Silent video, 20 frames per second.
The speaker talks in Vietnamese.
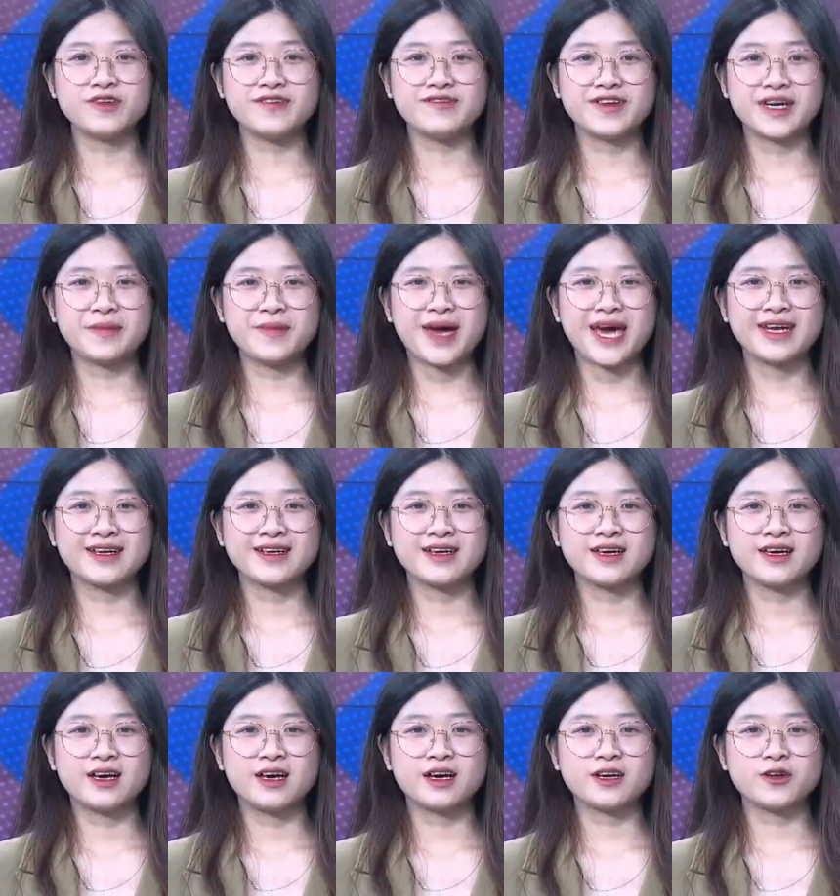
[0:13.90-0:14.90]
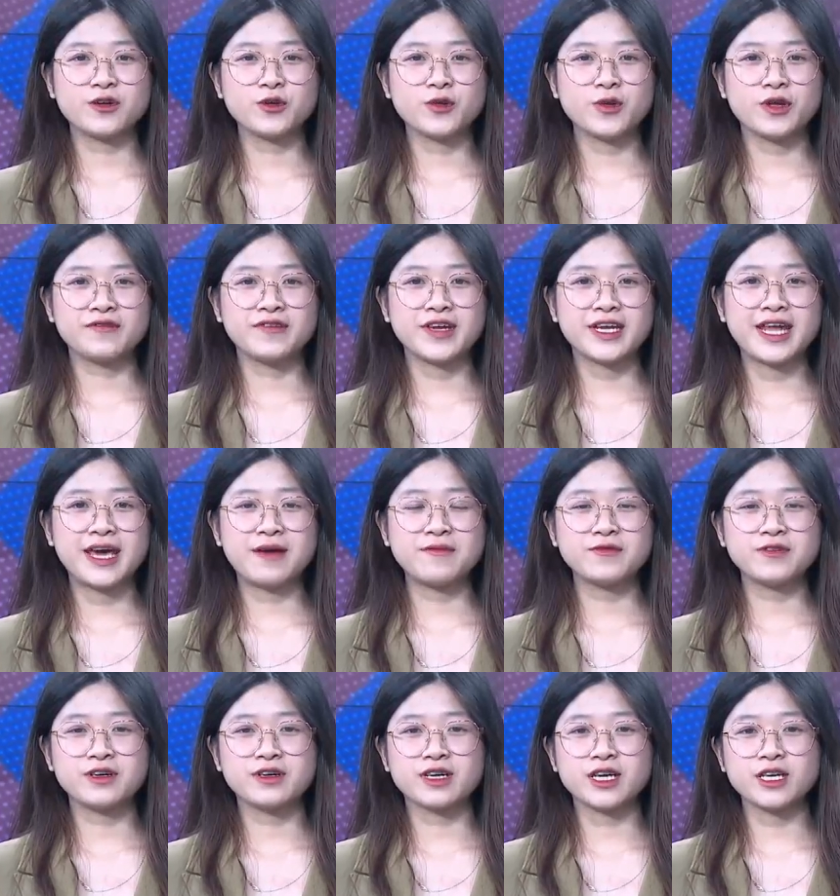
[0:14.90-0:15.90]
quý vị và các bạn, à, đội tuyển Việt
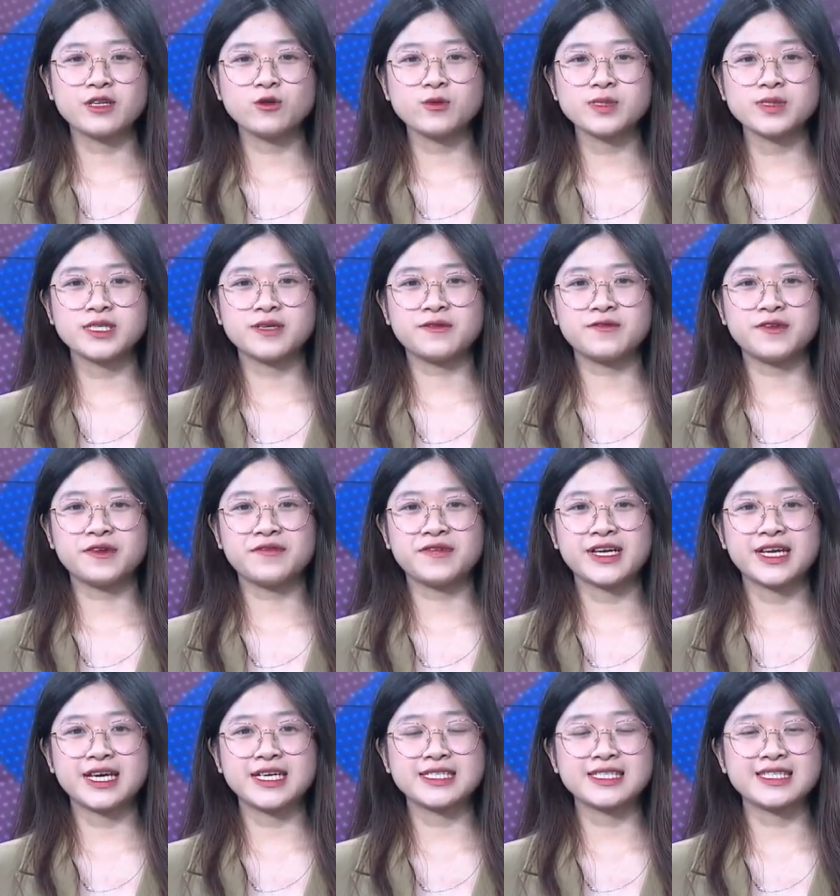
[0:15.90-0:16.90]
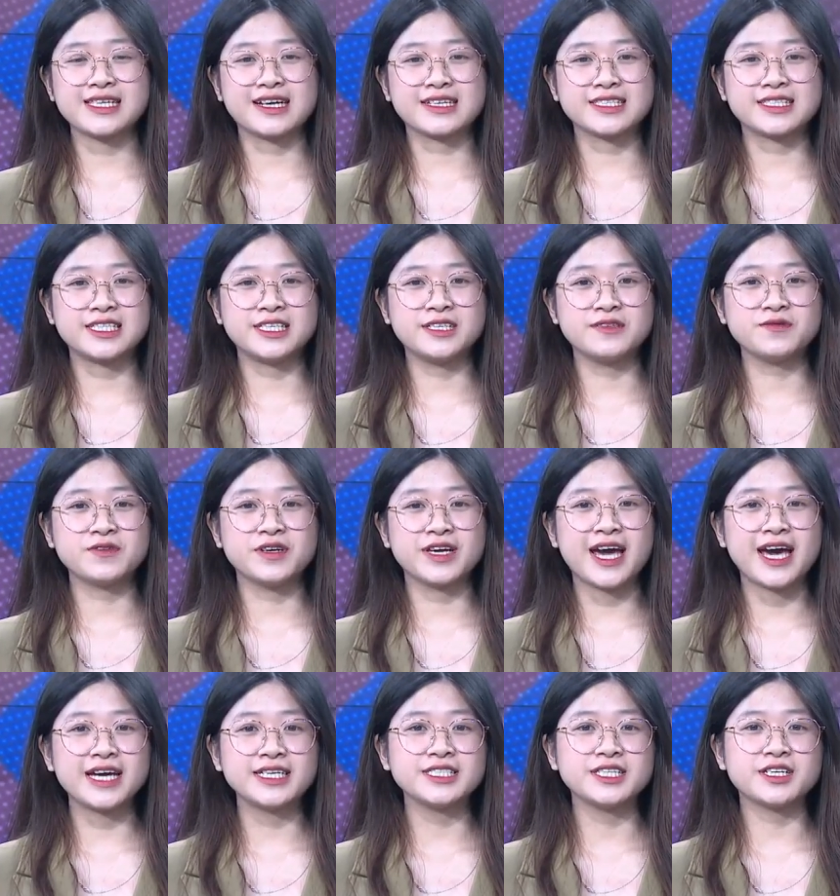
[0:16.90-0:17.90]
Nam vừa kết thúc dịp FIFA Days tháng 9
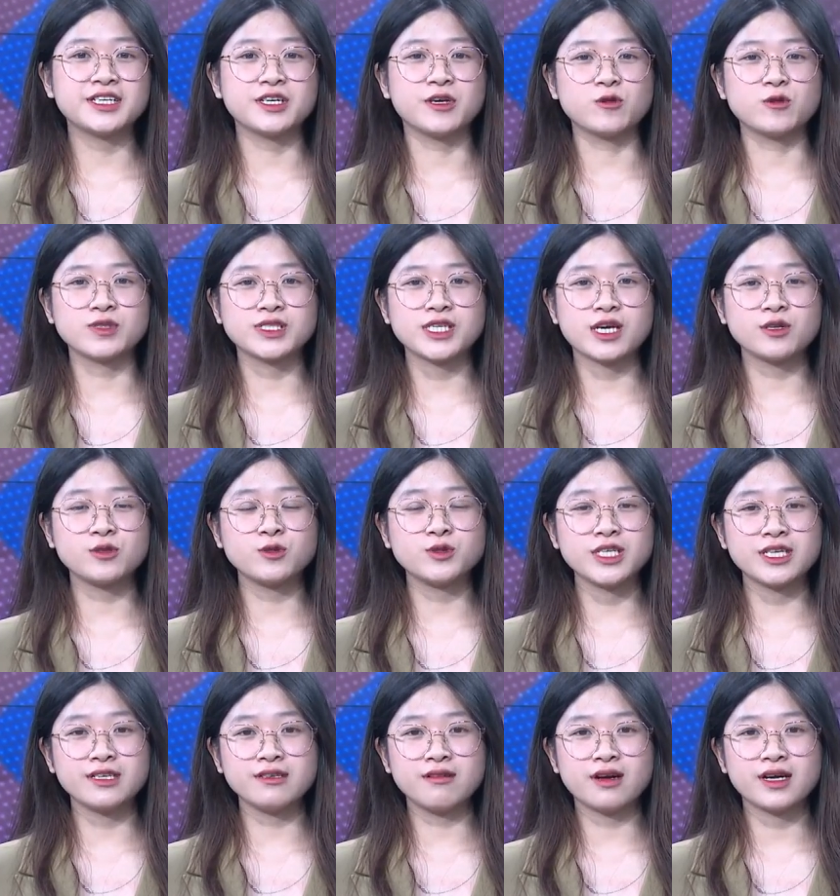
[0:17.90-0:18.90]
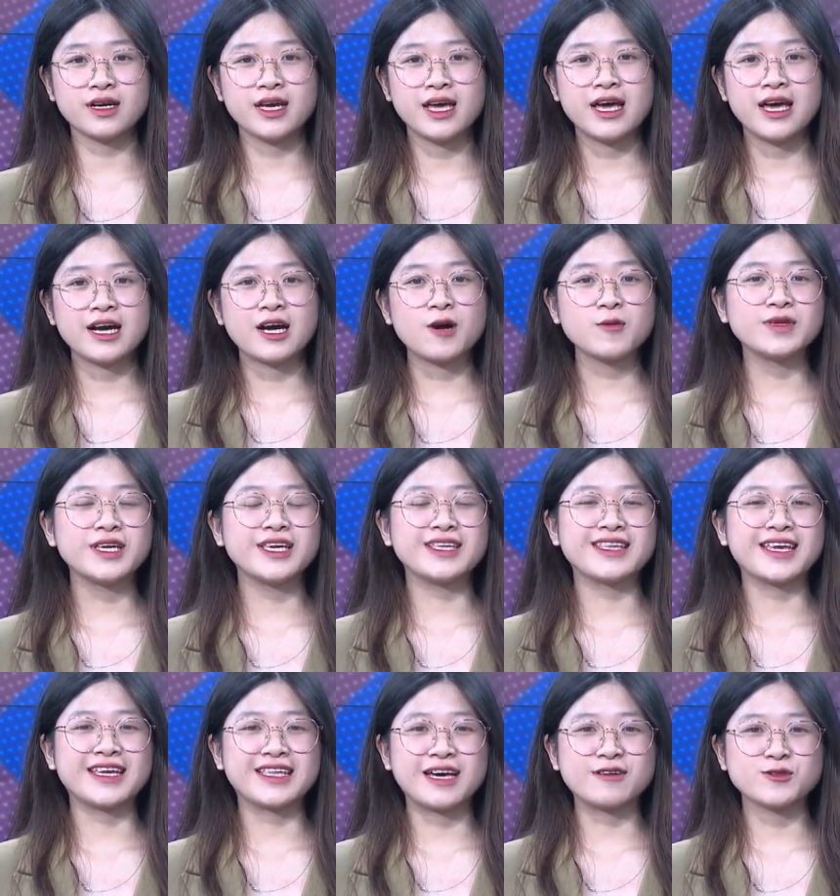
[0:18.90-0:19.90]
với hai trận đấu giao hữu chất lượng. Góc
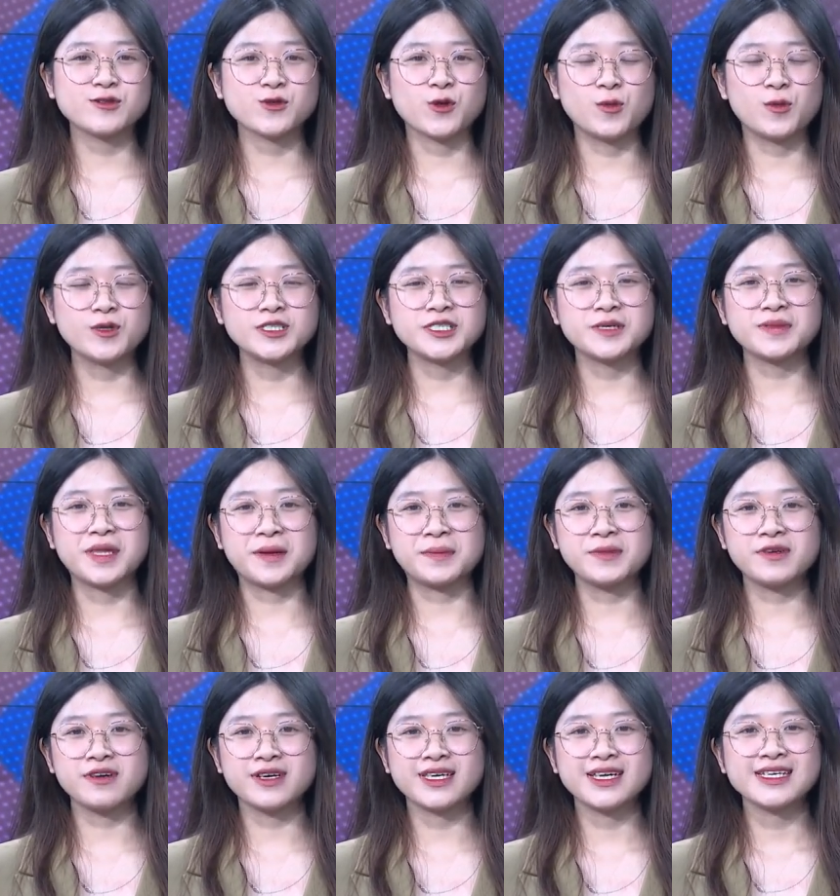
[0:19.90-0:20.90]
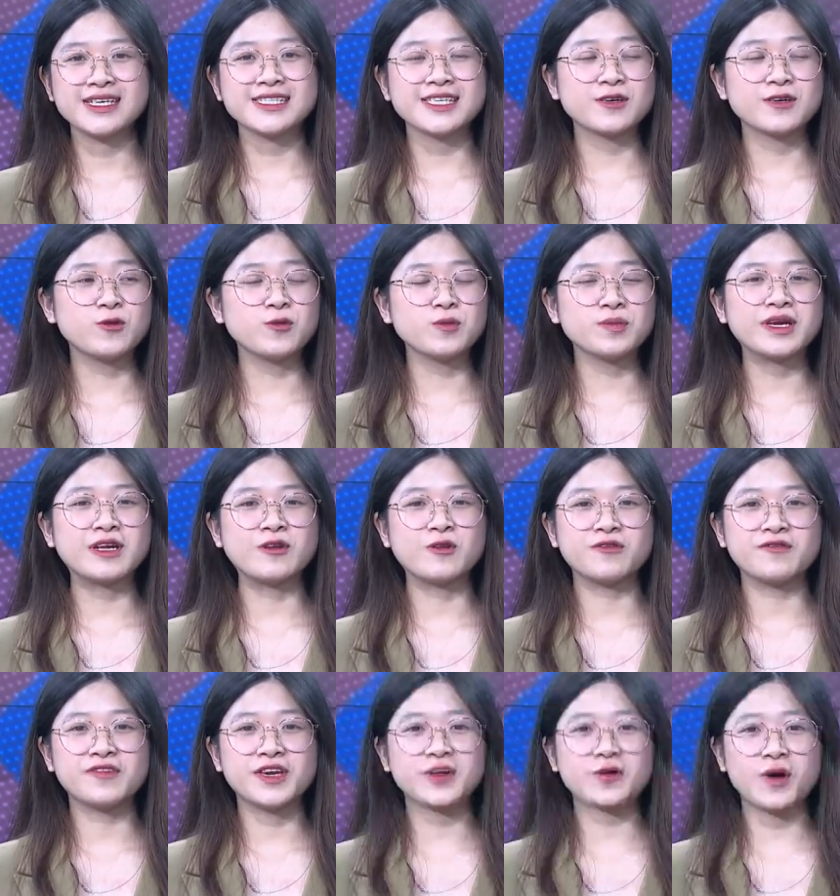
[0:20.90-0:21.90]
nhìn thể thao số 180 sẽ cùng
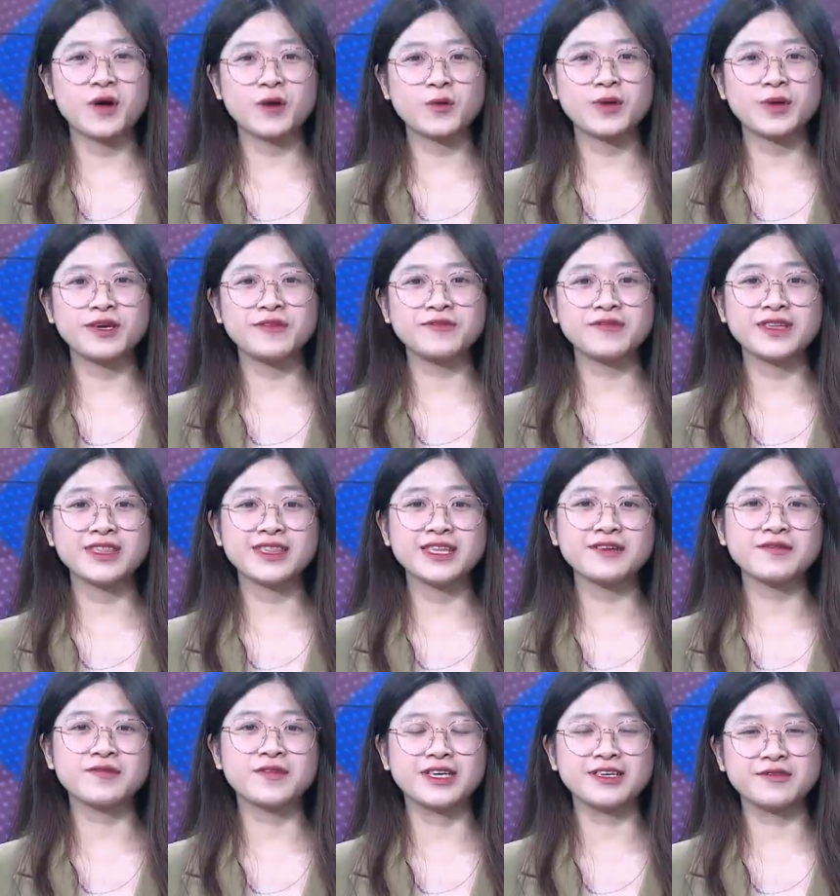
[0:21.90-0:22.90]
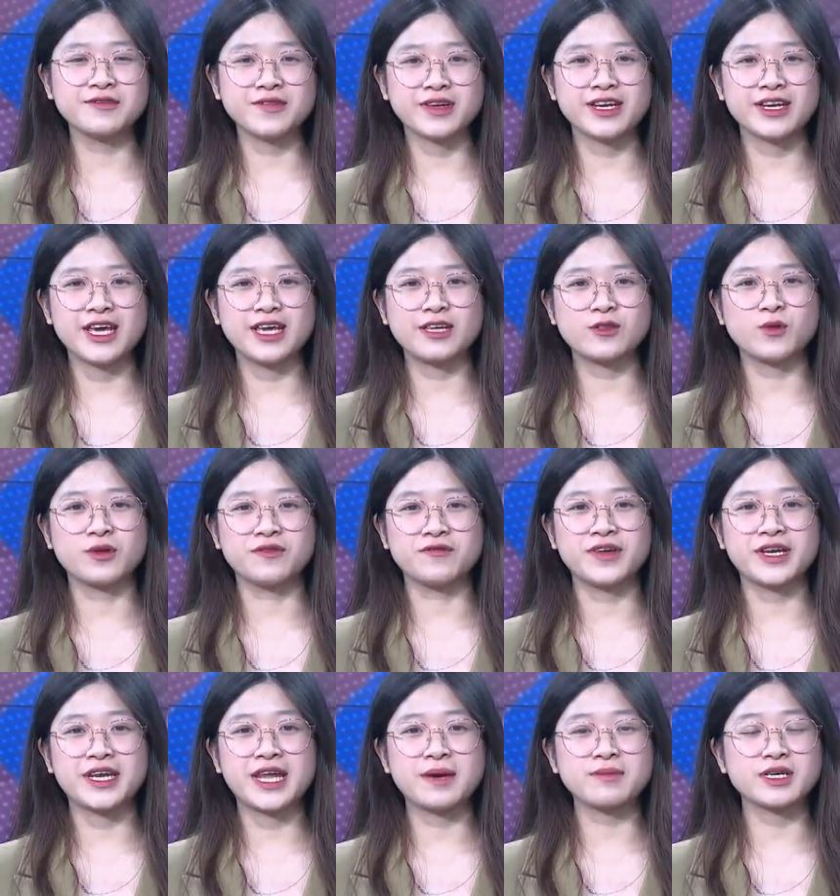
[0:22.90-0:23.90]
bình luận viên Quang Huy phân tích về những vấn đề
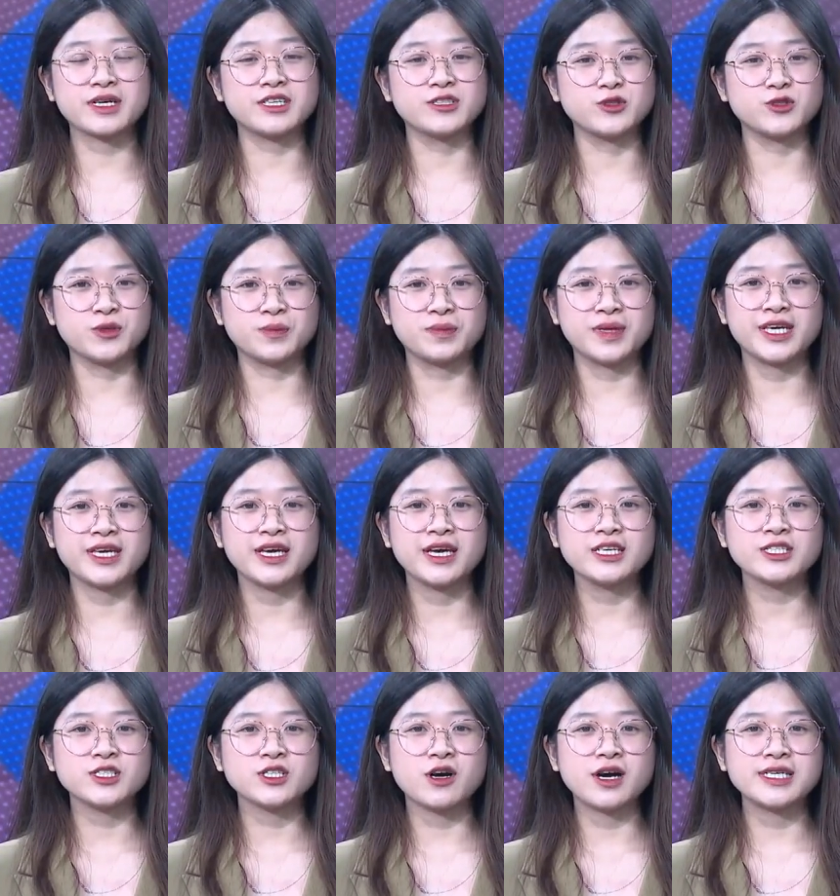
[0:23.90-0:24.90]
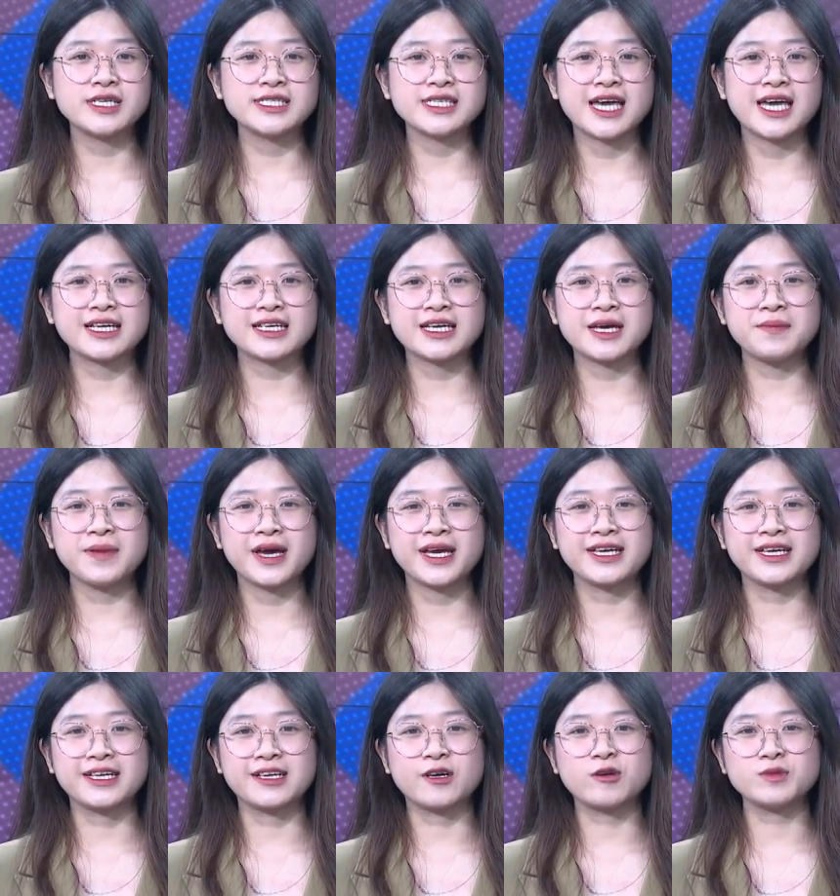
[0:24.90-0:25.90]
tuyển Việt Nam cần chuẩn bị cho ASEAN Cup
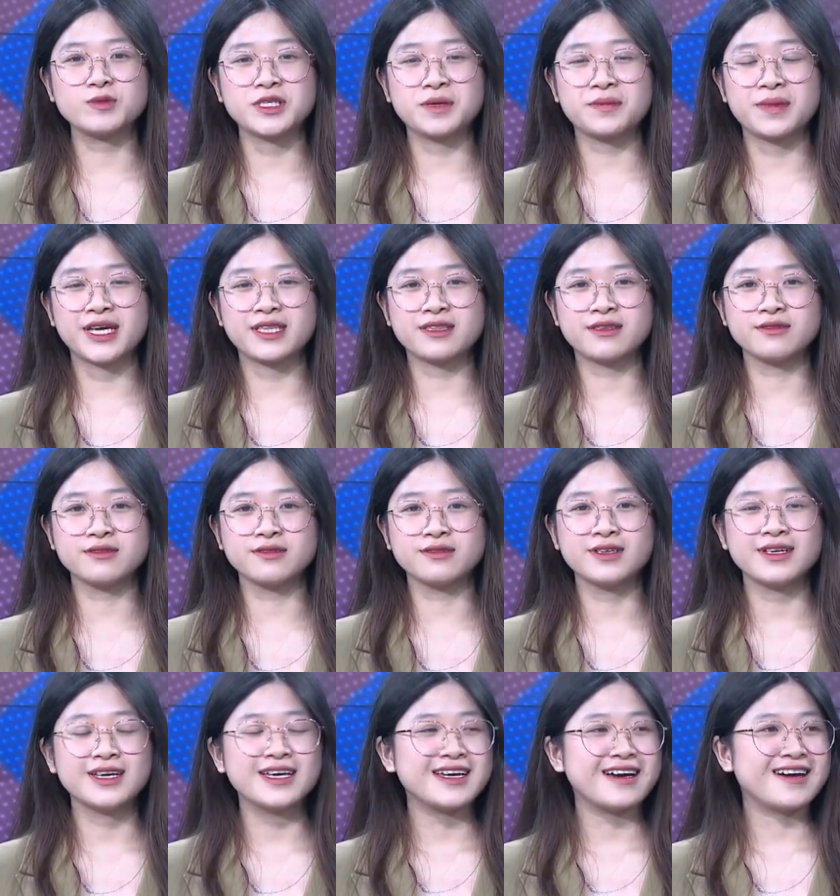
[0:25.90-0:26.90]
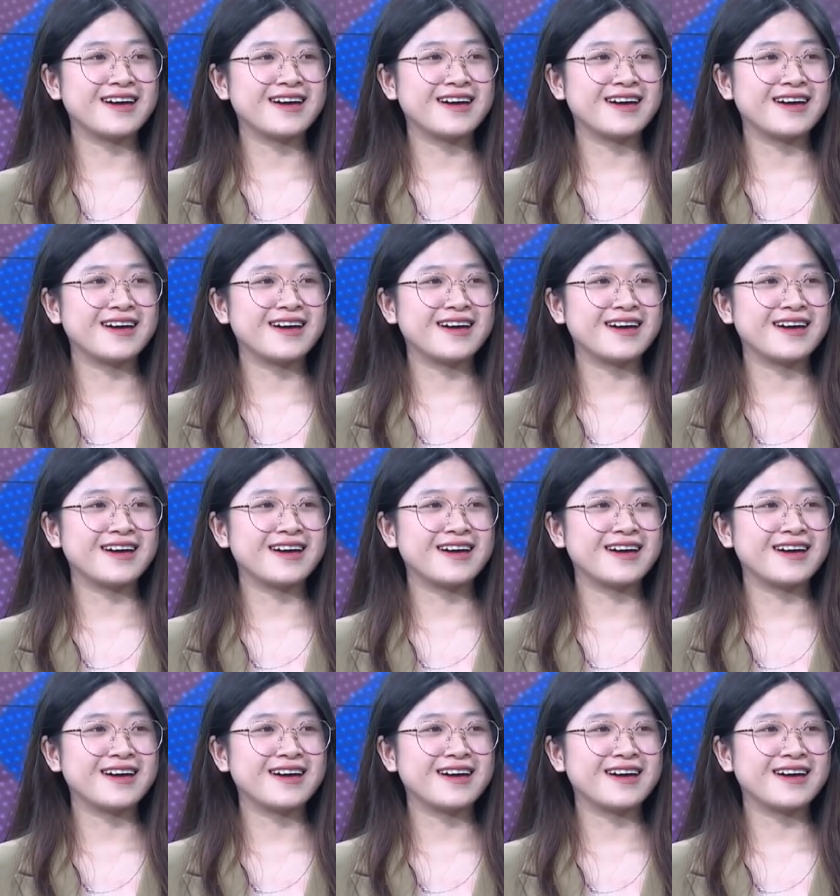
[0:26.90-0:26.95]
2024.